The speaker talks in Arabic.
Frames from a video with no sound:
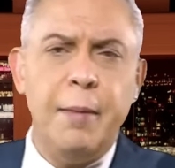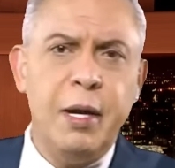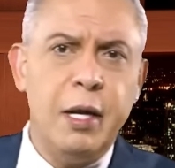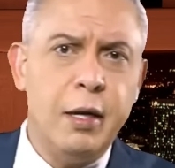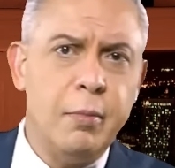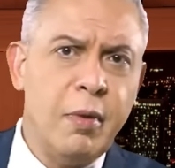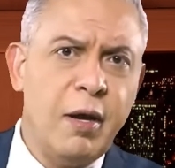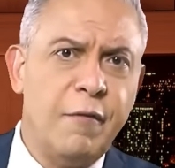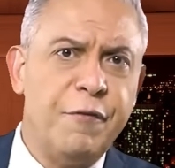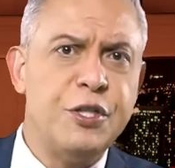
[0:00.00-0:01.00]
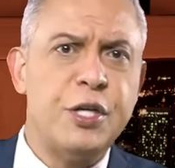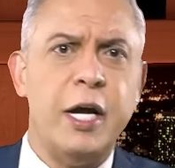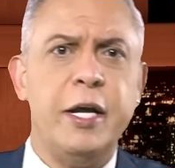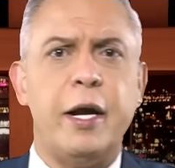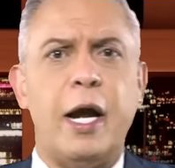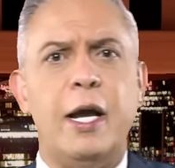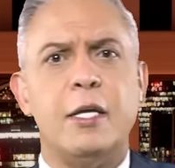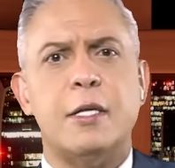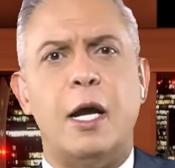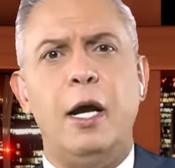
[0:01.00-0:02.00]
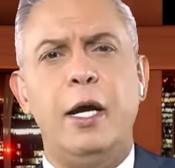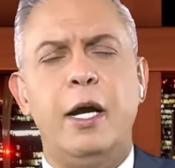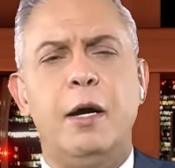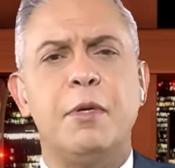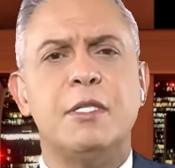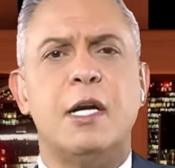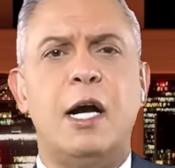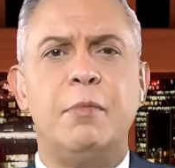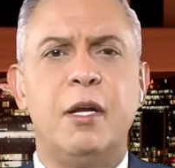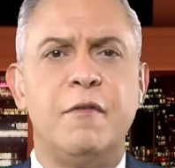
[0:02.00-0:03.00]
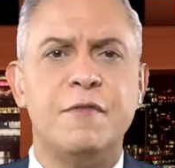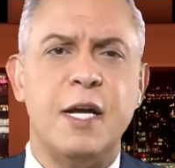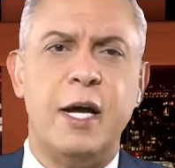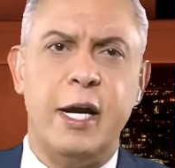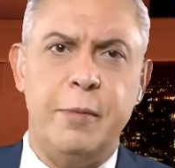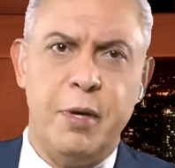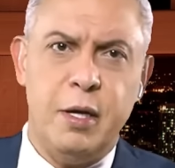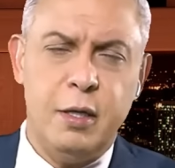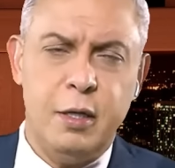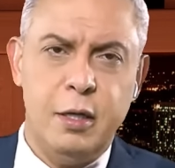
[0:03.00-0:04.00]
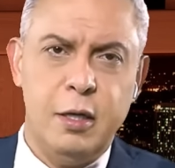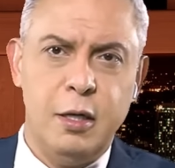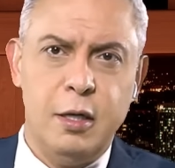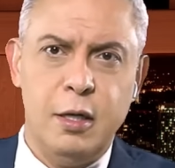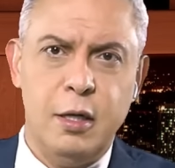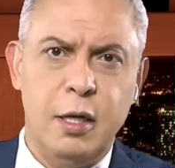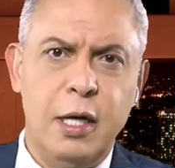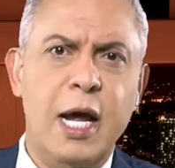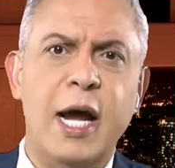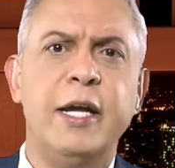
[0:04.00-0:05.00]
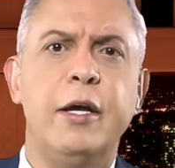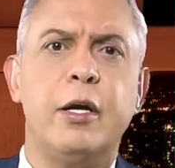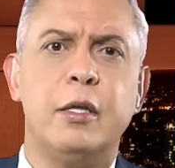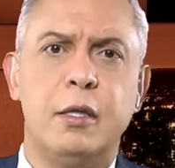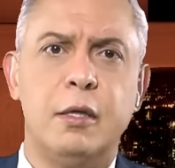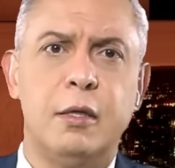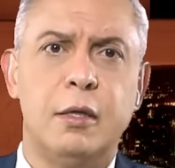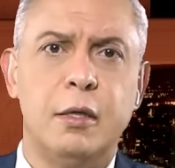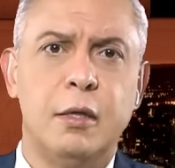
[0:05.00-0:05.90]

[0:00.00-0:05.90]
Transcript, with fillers: حامل ما فيش اي رعايه صحيه مصر عامله نفسها نايمه لا اي رد